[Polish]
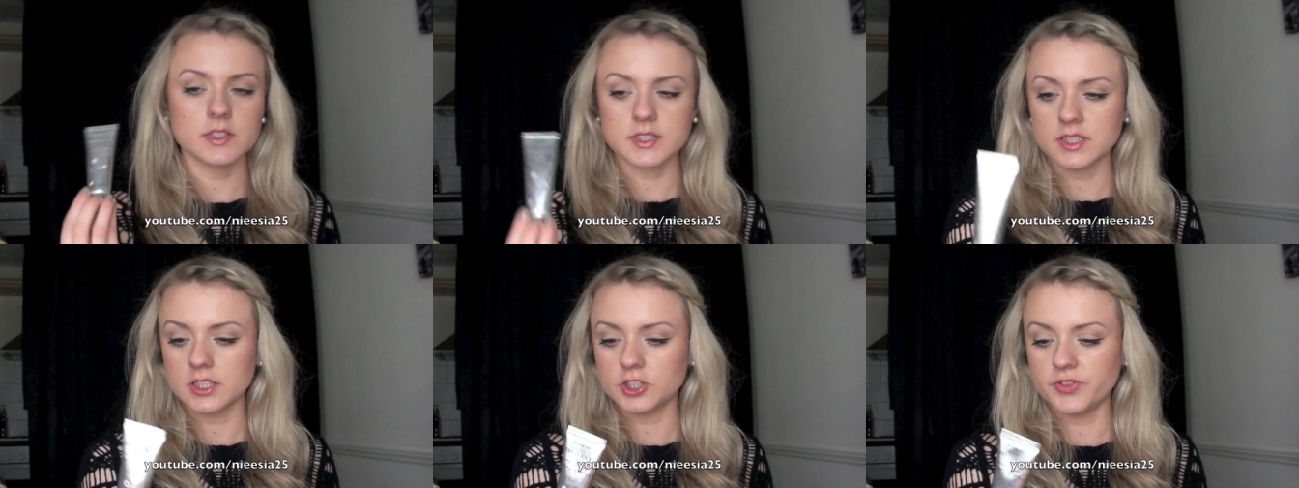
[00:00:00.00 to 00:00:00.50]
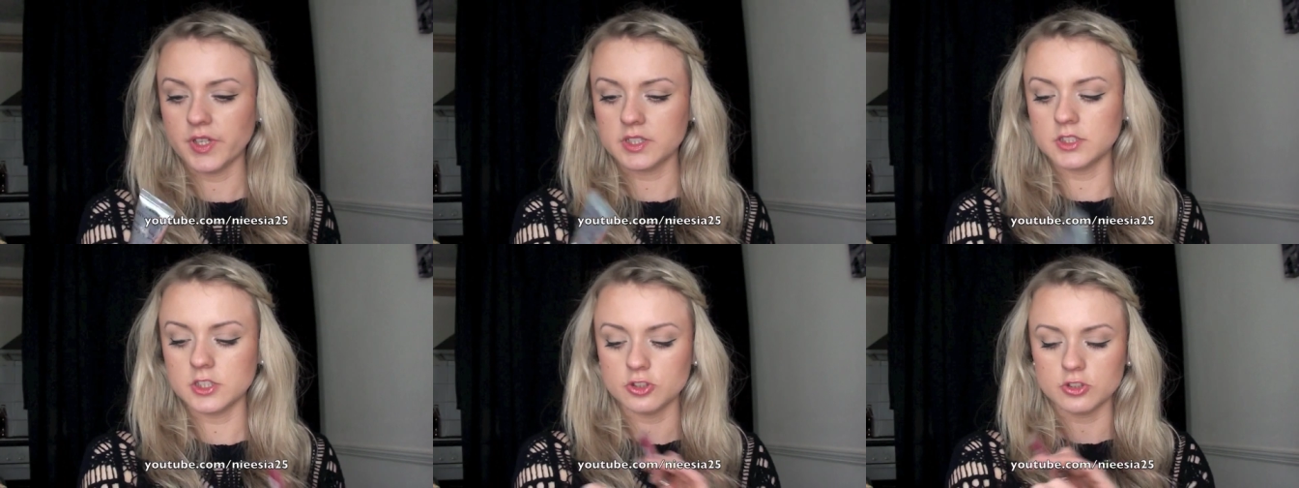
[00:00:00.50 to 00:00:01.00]
jest
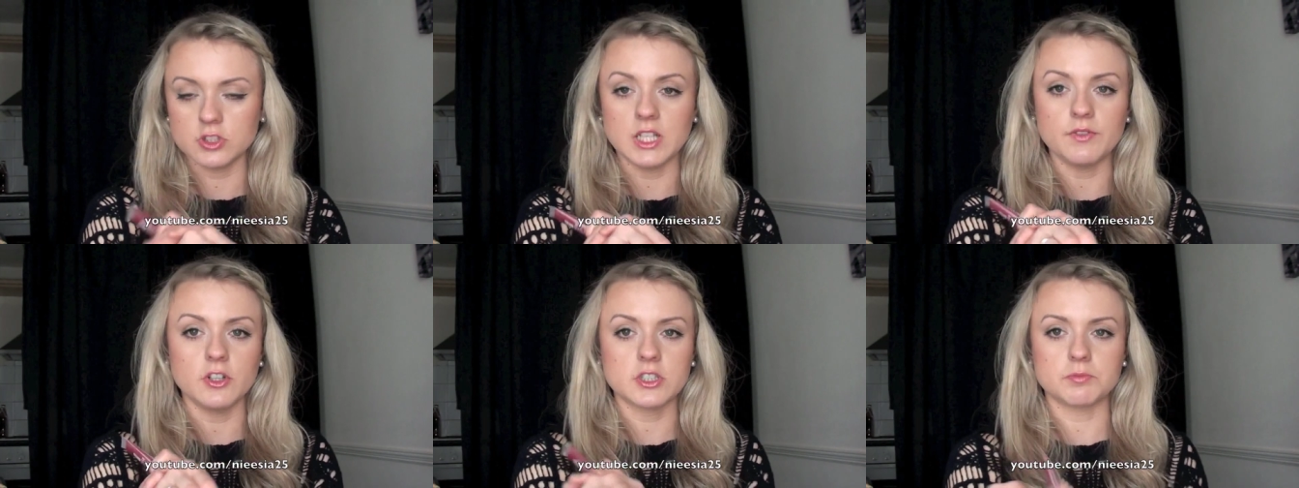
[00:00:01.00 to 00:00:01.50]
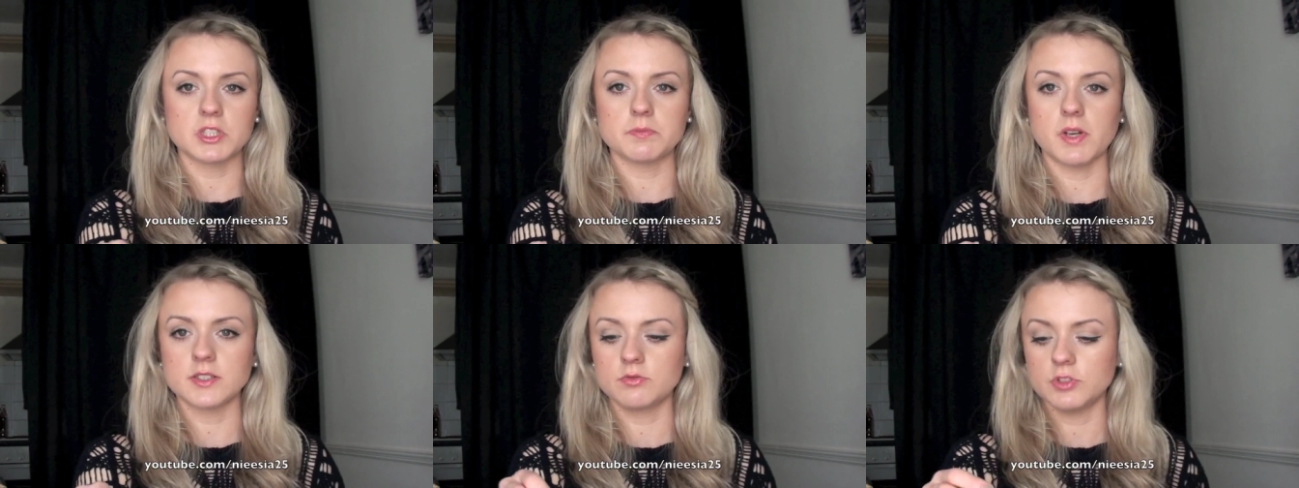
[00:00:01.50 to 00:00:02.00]
świetny, nawilża przez
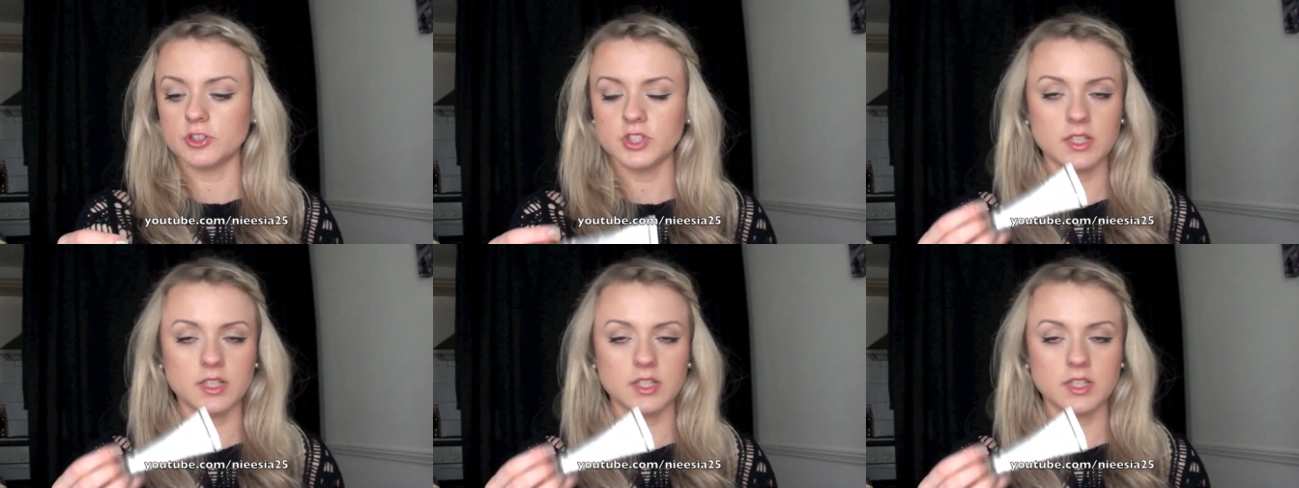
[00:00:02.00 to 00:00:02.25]
bardzo długi